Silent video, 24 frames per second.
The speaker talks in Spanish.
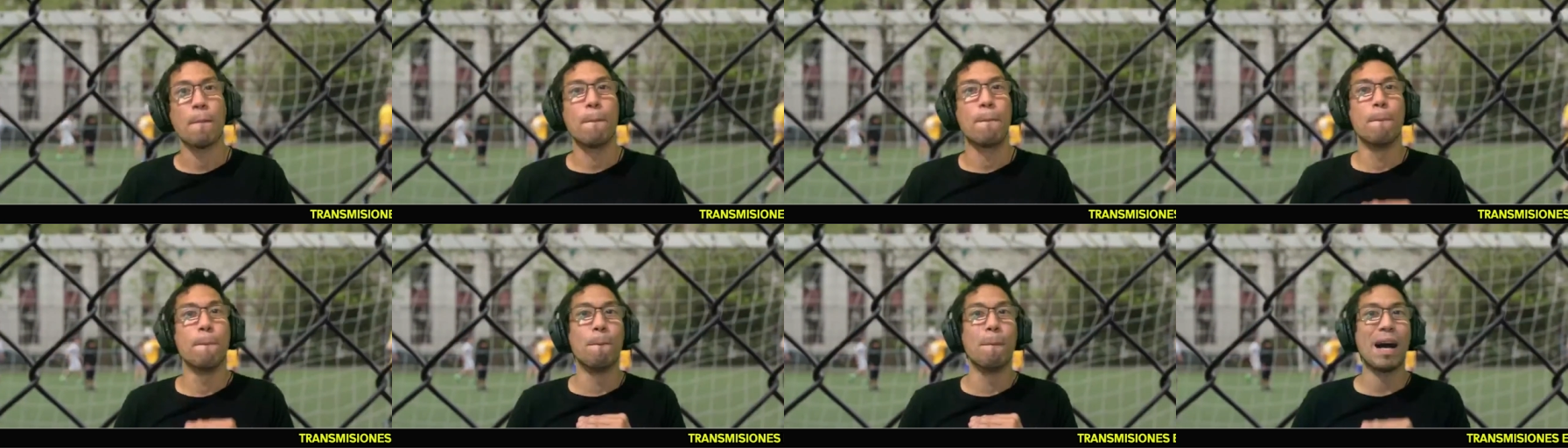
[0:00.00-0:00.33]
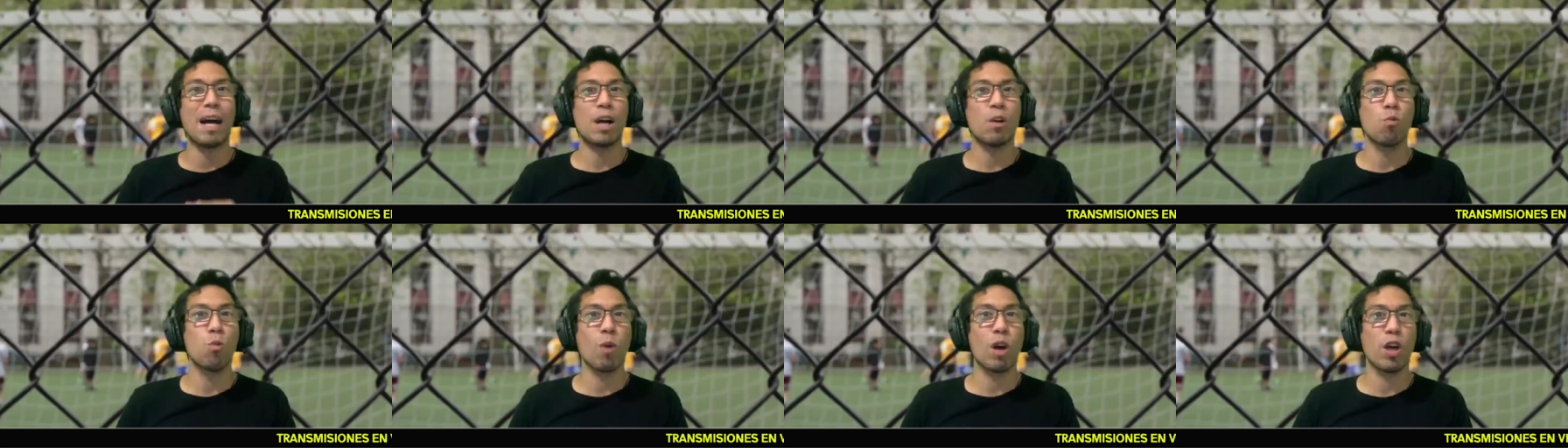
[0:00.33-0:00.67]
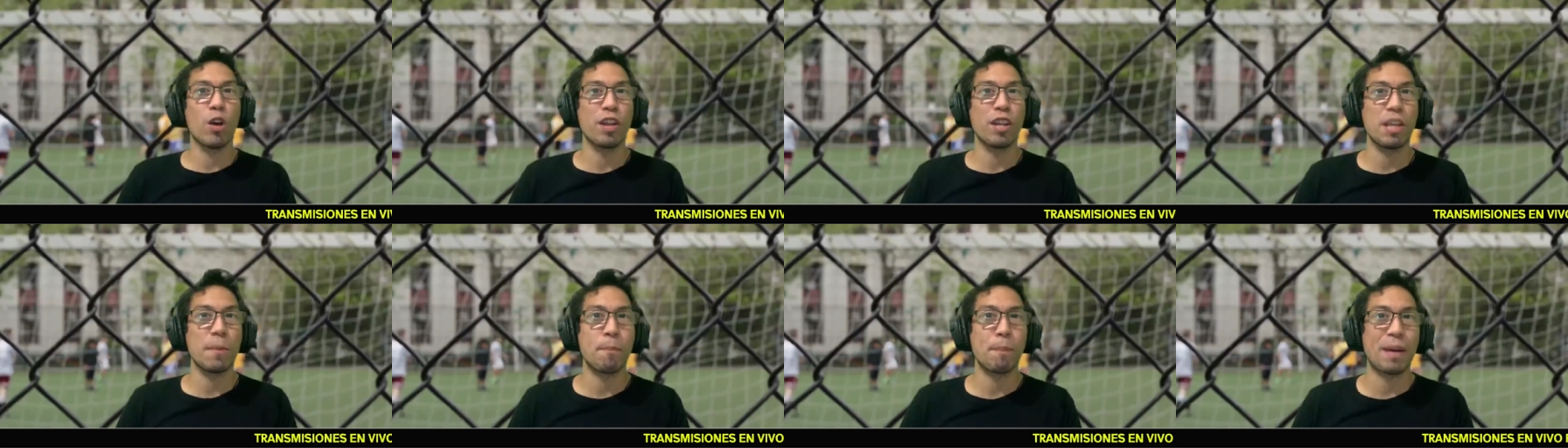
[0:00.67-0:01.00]
más
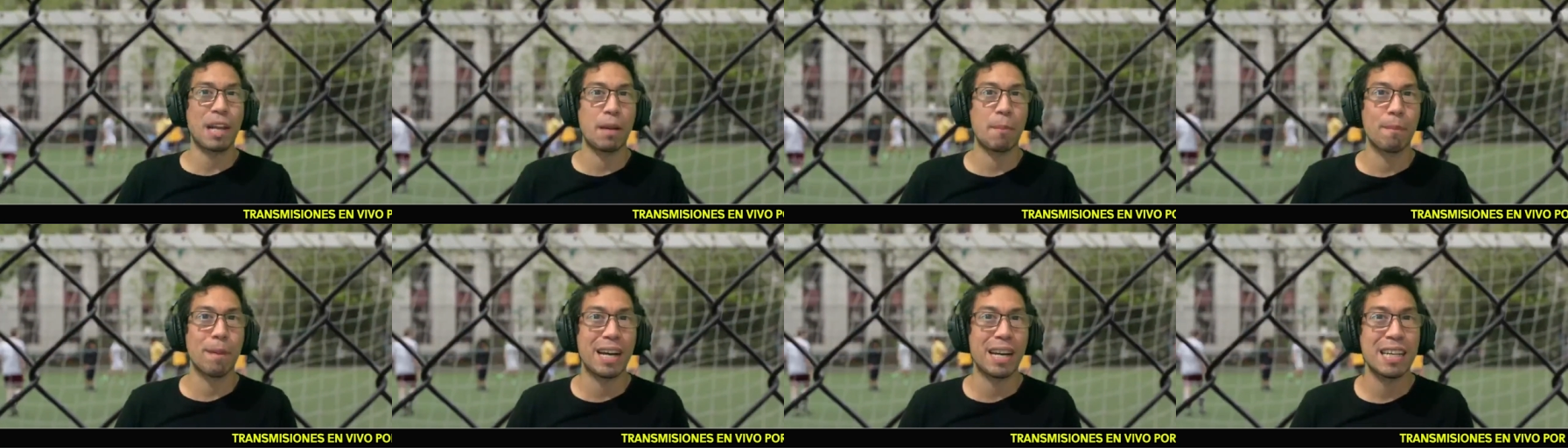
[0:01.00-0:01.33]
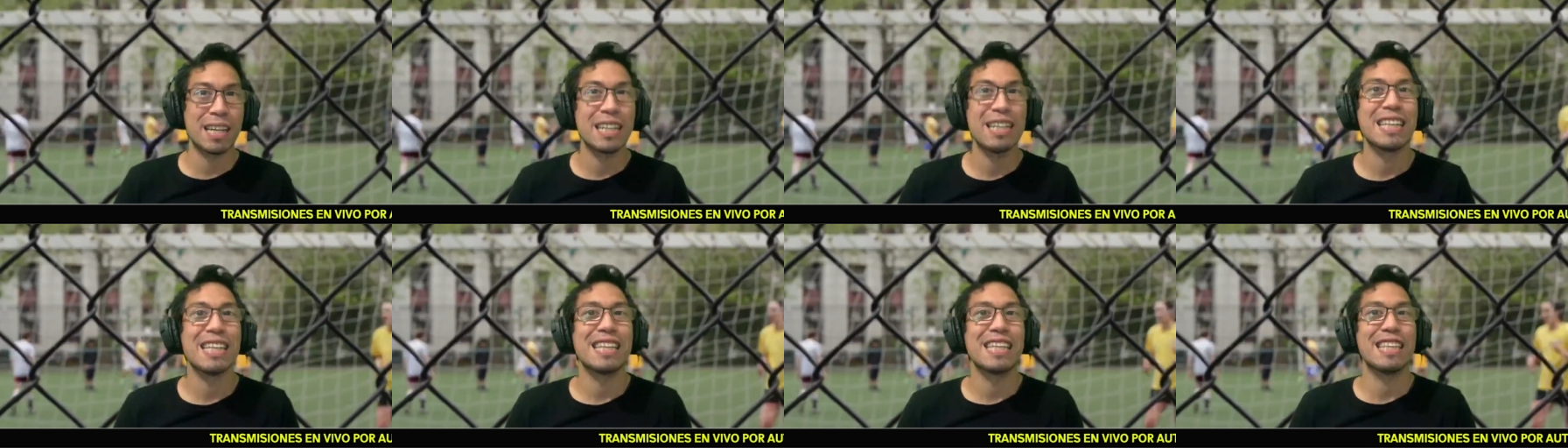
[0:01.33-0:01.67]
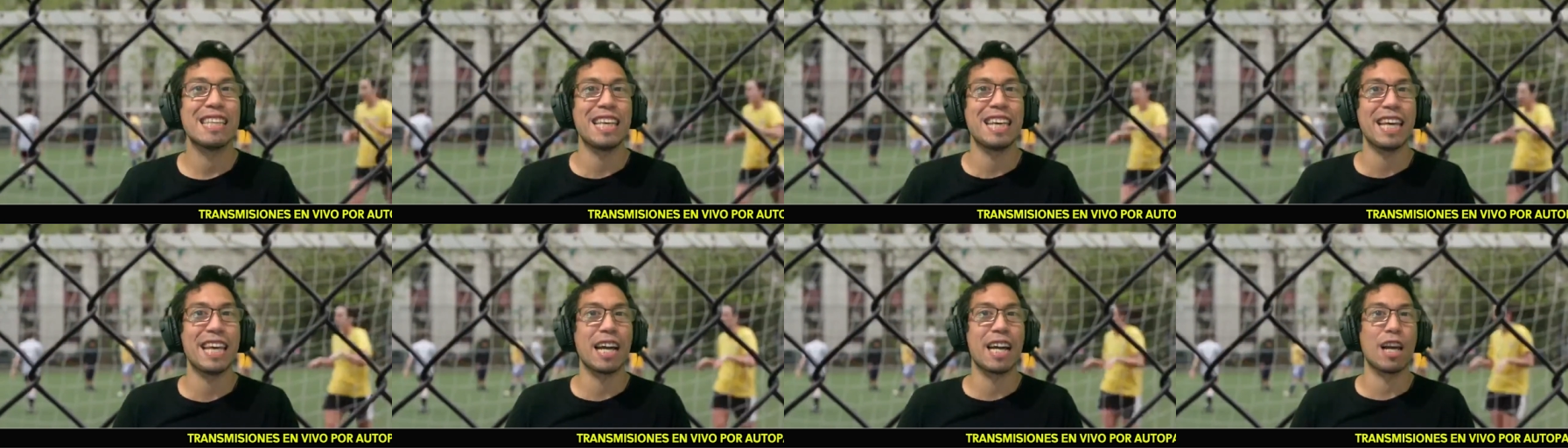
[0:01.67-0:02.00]
jugadores de Panamá
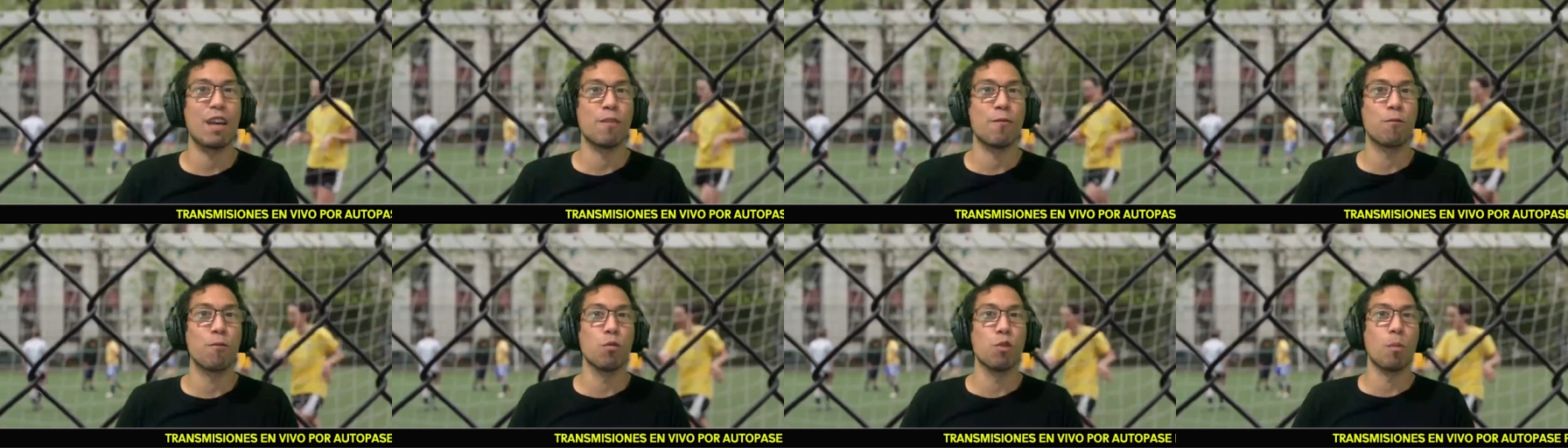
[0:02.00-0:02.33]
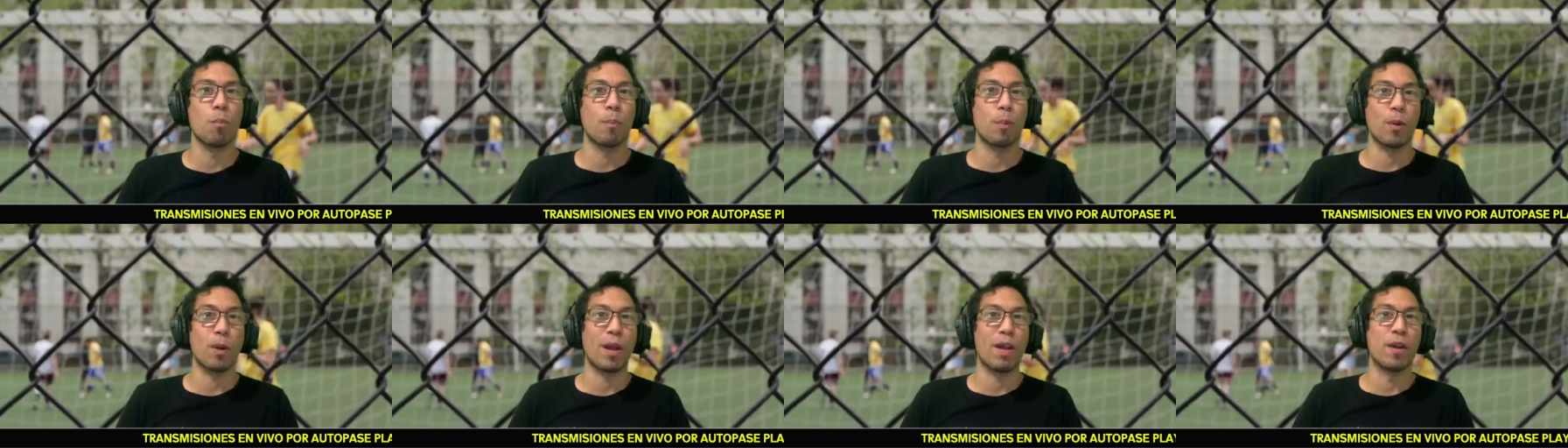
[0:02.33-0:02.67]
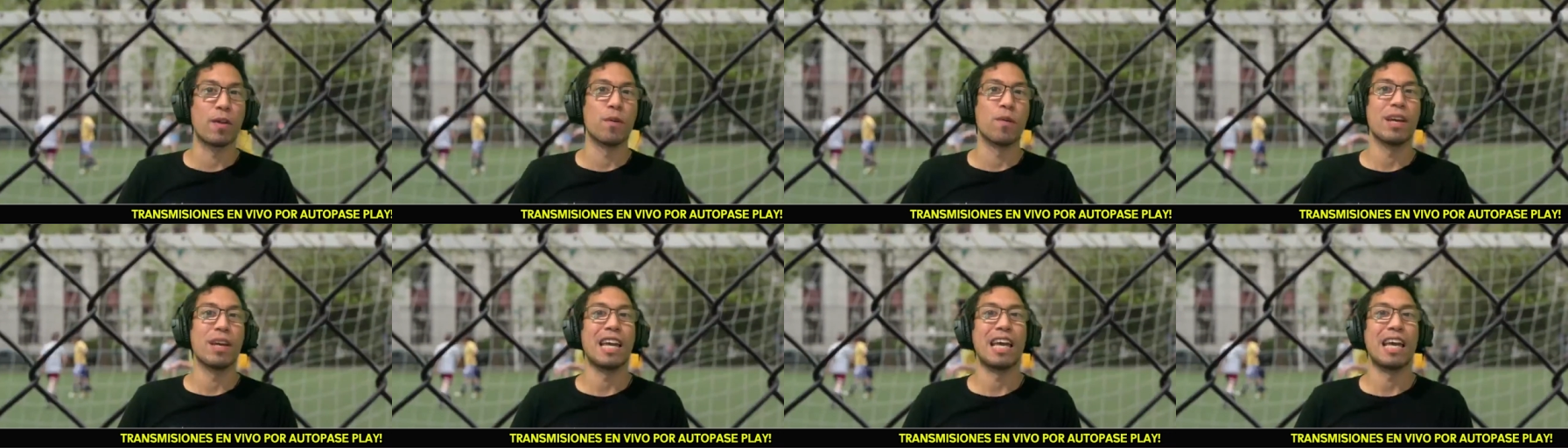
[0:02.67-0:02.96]
llegan al fútbol peruano.